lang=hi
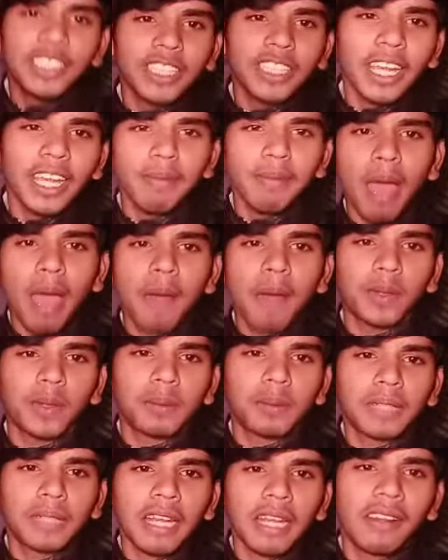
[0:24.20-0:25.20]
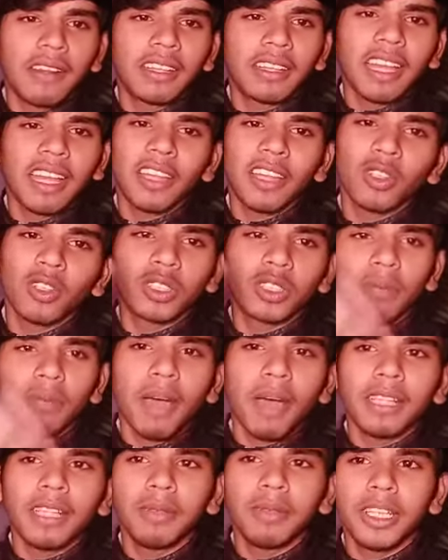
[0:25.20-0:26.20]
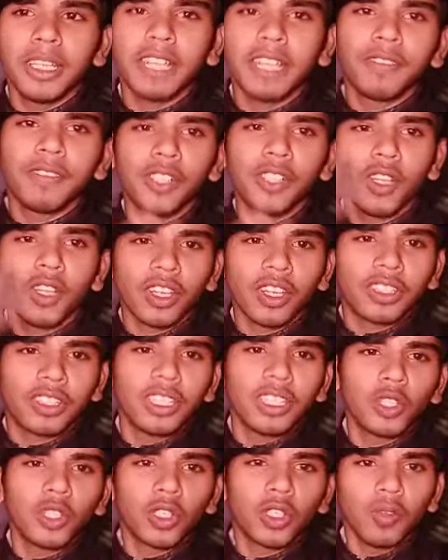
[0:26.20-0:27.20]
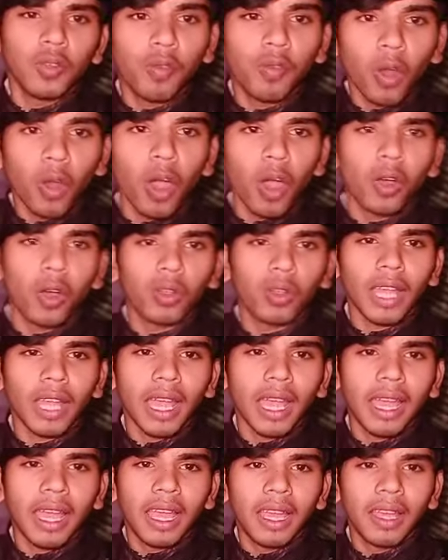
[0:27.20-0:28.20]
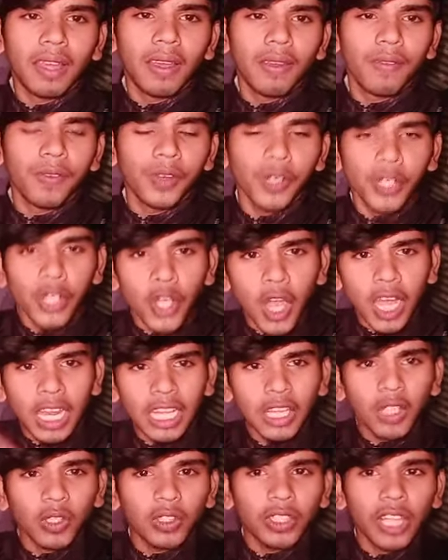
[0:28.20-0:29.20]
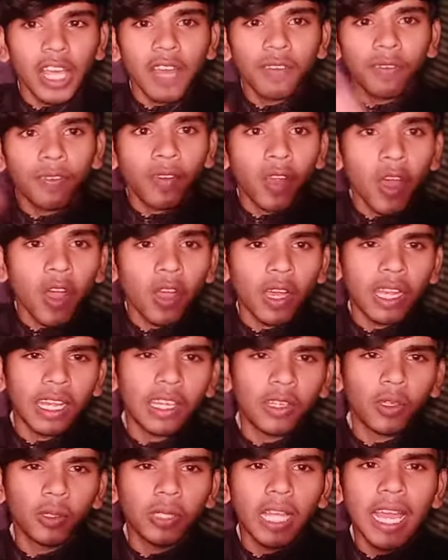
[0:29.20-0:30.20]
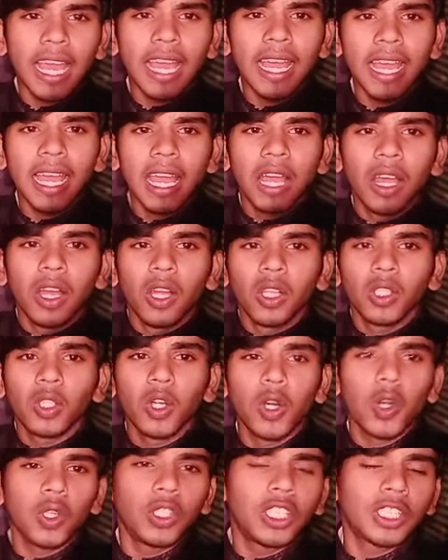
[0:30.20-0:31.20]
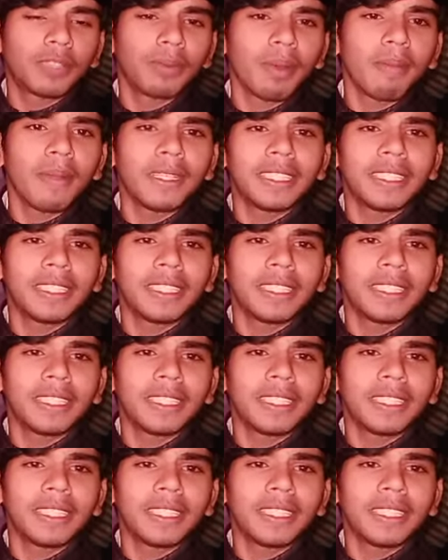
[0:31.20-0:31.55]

हूँ यही मैं आपको बताने वाला था कि उसके बाद मेरी एक वीडियो गिरती है जो कि ब्लॉग होता है वीडियो अलग होती है व्लॉग अलग होता है तो जिसमें मैं